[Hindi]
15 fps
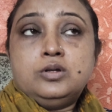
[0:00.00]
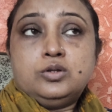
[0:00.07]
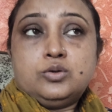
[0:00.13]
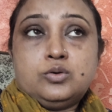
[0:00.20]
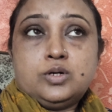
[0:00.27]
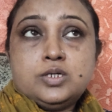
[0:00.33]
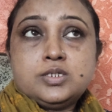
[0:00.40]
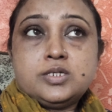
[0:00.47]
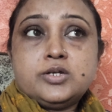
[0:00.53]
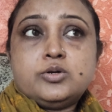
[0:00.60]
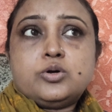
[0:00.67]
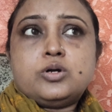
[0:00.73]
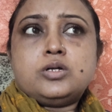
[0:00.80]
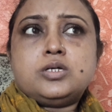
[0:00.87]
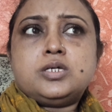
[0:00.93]
थोड़ा सा
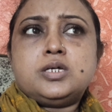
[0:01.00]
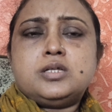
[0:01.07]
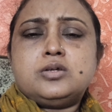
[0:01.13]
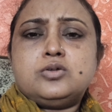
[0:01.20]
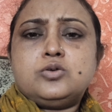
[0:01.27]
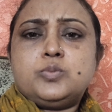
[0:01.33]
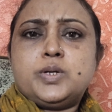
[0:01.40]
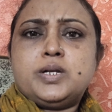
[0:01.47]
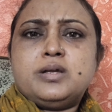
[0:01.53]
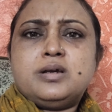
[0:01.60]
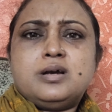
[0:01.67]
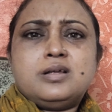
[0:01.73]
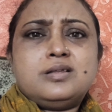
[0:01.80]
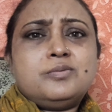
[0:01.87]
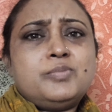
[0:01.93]
रिकॉर्ड किया था तो मैंने
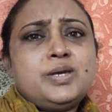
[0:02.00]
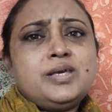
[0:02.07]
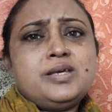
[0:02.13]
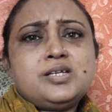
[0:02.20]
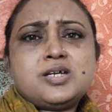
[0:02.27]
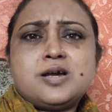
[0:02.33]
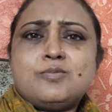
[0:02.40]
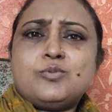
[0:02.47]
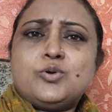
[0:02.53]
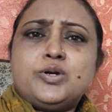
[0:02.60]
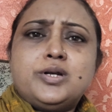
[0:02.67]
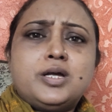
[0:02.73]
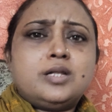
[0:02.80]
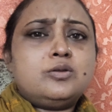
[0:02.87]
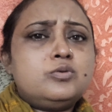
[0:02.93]
कहा था मैं ये शाम को ही
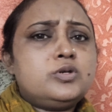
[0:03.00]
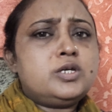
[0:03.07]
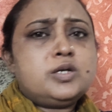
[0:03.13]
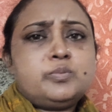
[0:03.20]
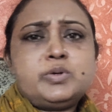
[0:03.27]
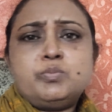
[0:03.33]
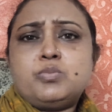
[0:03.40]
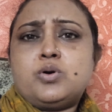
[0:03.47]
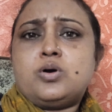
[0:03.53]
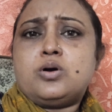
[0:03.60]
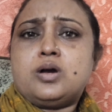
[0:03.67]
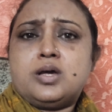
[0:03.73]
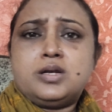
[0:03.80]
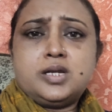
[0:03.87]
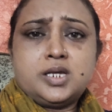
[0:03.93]
डाल दूँगी हमें
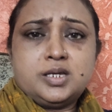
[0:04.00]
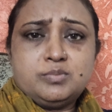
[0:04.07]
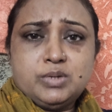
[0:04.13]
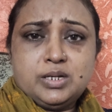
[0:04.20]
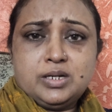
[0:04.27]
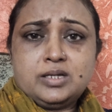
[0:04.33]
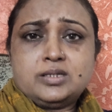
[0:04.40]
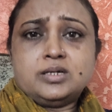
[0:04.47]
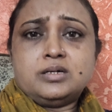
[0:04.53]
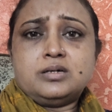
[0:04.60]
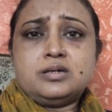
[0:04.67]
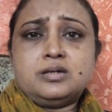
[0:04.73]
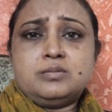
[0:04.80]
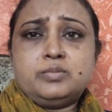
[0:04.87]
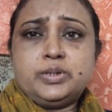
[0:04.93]
मौका नहीं मिला था
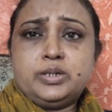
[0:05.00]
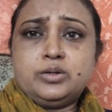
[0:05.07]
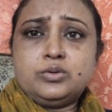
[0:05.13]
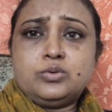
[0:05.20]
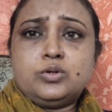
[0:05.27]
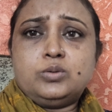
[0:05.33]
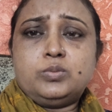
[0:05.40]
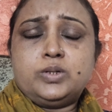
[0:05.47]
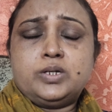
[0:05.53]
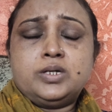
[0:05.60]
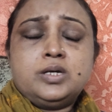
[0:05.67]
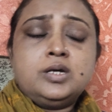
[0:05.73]
कल बिल्कुल भी